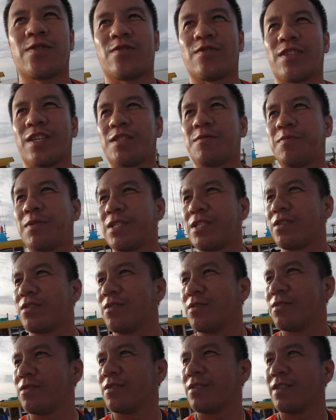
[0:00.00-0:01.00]
for today's
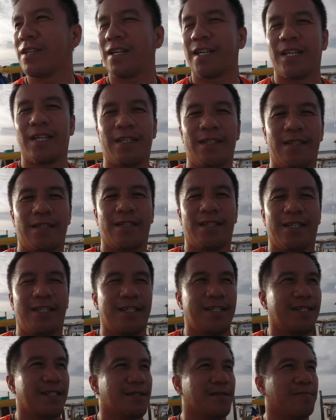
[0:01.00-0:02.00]
video ayan
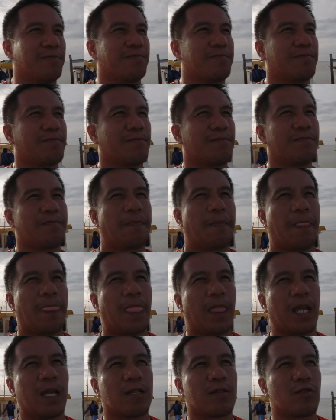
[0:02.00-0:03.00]
uh,
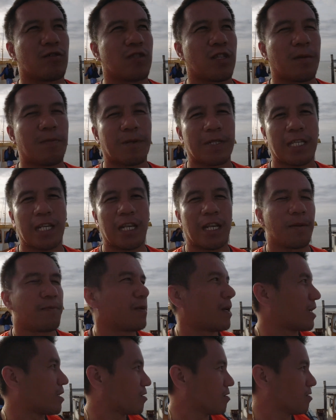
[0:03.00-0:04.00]
kunting pasilip
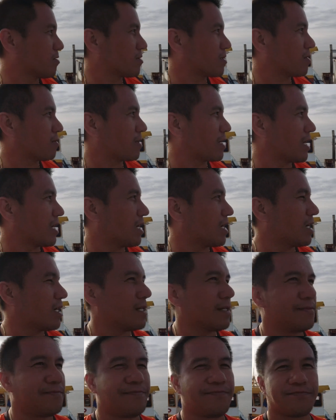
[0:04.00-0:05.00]
lang no sa mga
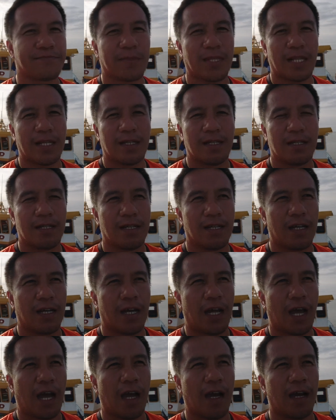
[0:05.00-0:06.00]

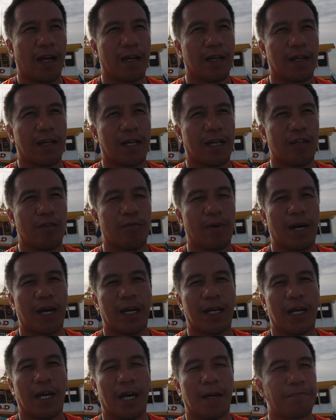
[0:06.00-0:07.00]
uh, ano
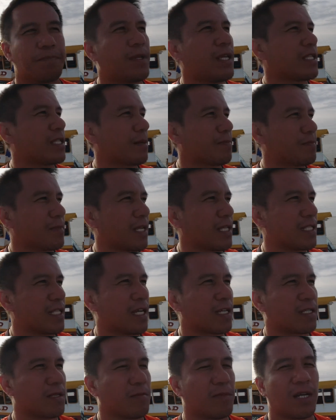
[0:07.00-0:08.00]
ba update update
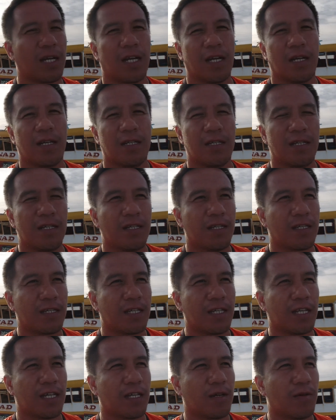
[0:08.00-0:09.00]
lang sa mga
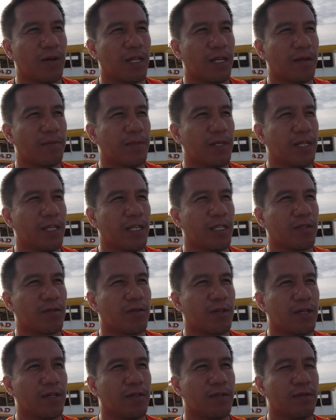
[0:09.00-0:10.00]
ginagawa namin dito
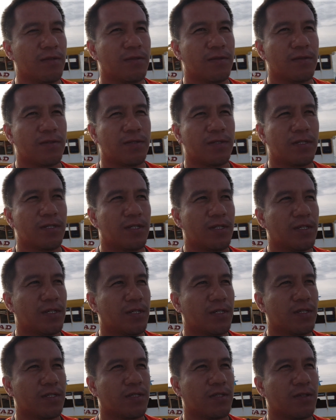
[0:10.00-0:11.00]
ngayon
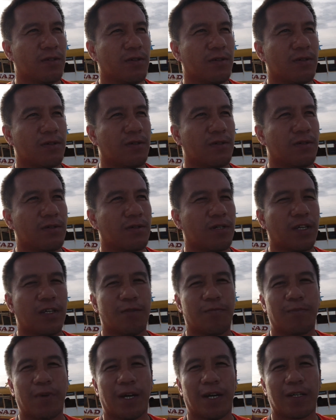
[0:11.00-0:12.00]
So
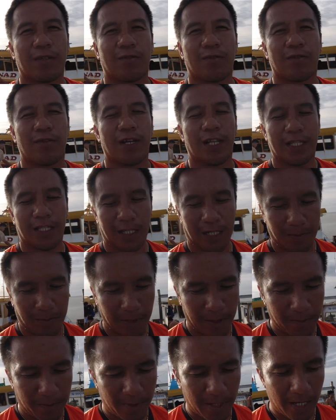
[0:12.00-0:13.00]
ngayon pa ako ulit
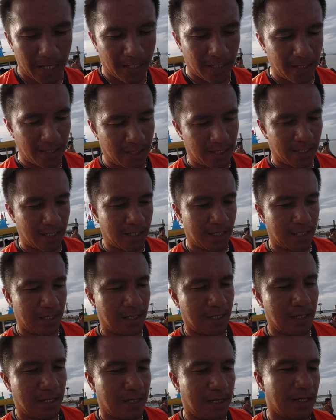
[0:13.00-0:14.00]
nakapag-vlog.
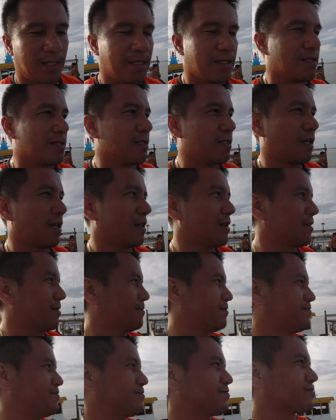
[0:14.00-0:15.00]

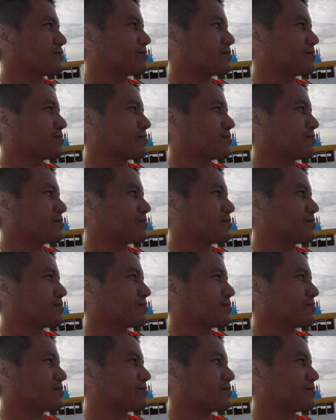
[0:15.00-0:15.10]
Then